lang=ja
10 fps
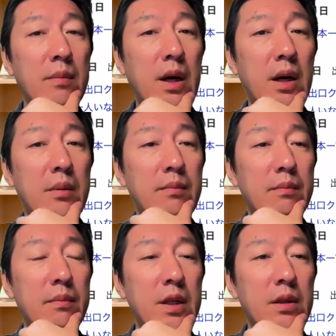納
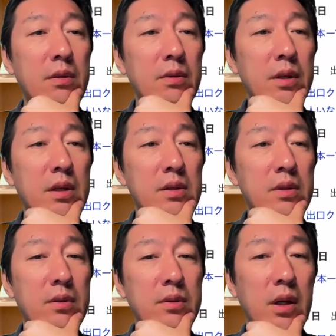得いかず
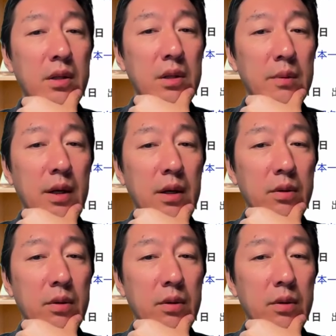に5分間畳か